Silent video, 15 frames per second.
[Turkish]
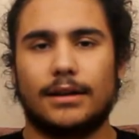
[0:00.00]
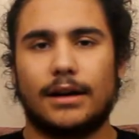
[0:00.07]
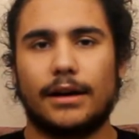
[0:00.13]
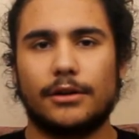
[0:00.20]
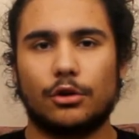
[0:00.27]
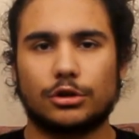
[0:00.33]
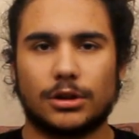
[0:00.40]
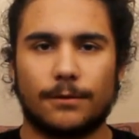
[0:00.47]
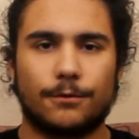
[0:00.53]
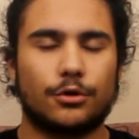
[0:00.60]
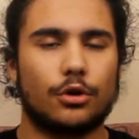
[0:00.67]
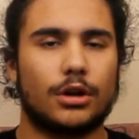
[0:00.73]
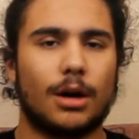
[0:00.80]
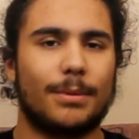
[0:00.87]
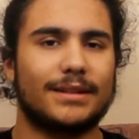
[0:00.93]
Hadi o zaman
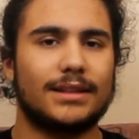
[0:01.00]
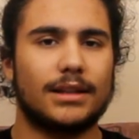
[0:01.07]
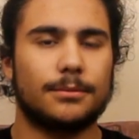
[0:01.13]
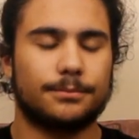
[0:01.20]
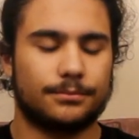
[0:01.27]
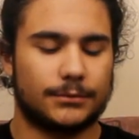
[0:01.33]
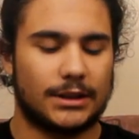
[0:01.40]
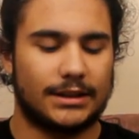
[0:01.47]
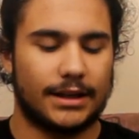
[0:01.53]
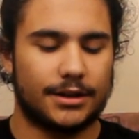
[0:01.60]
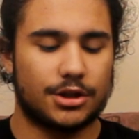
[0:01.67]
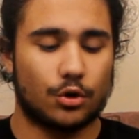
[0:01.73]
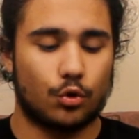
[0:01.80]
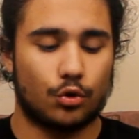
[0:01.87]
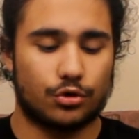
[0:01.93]
videoyu kapatalım.
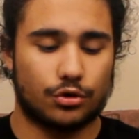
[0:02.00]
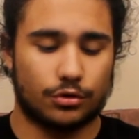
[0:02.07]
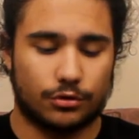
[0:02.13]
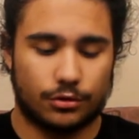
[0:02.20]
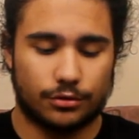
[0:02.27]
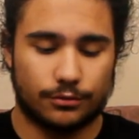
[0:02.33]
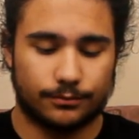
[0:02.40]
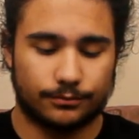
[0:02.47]
Yeterince konuştuk.